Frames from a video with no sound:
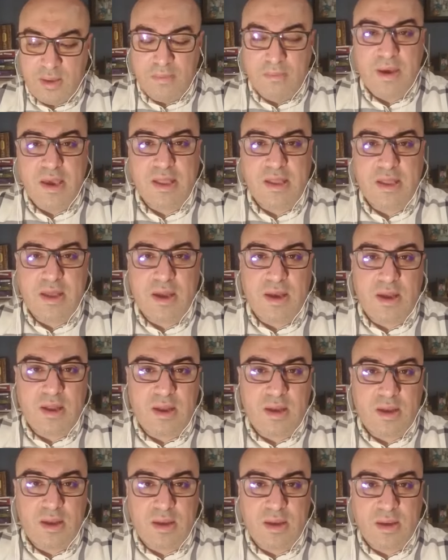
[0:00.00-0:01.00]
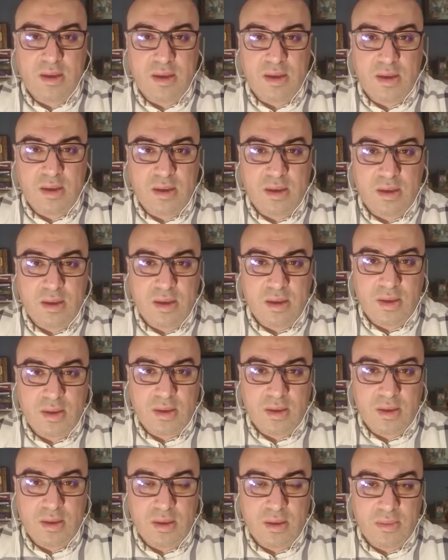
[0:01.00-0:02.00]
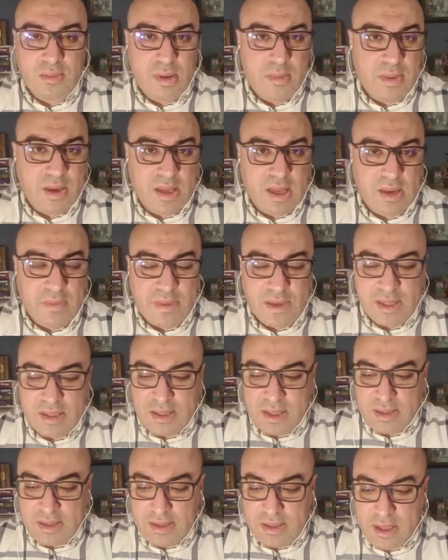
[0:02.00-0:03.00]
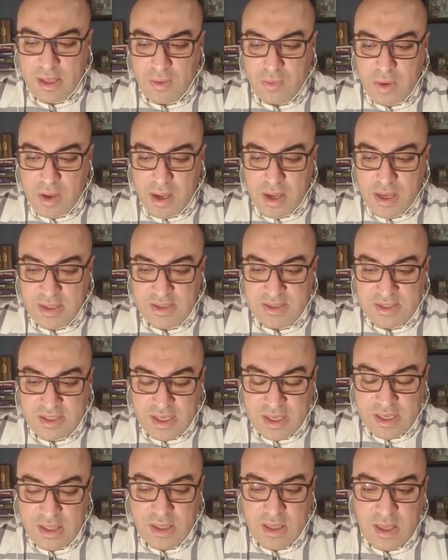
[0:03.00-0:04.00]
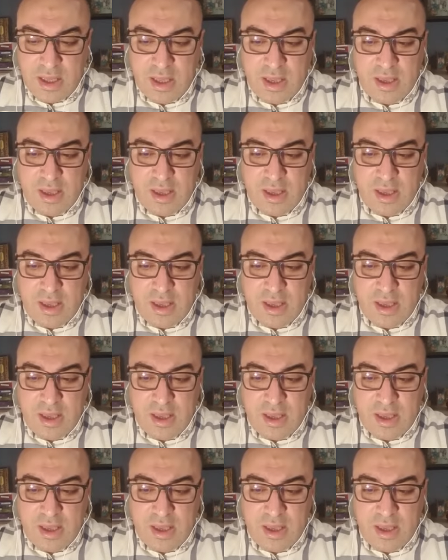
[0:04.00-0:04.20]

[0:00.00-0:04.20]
بين المملكة البريطانية والصين